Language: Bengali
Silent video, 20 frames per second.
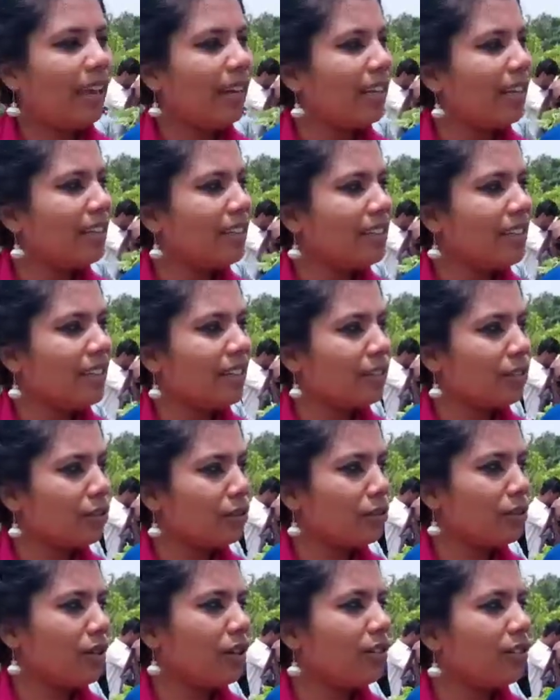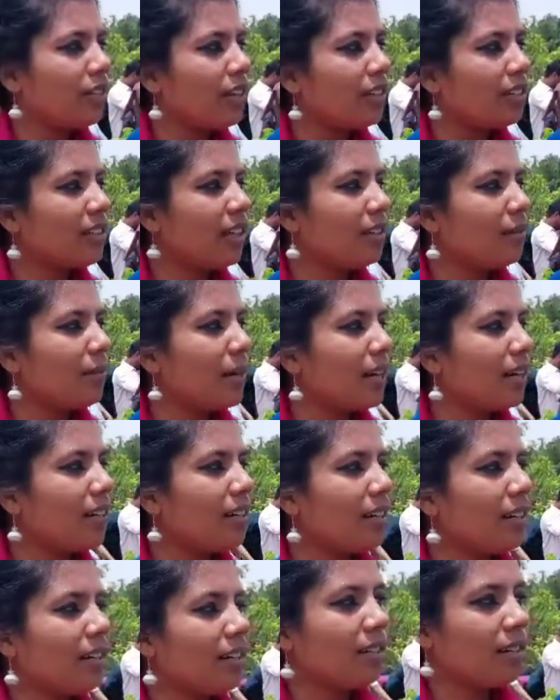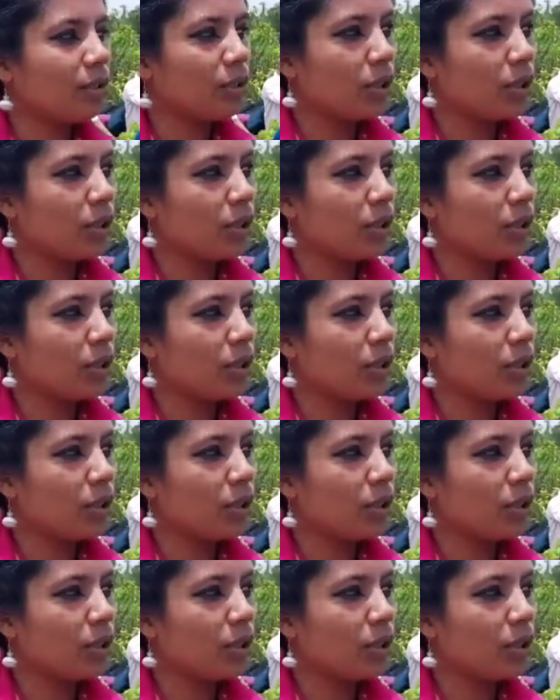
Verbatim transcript: এখানে সিরাজগঞ্জ শহরকে সাতবাগানের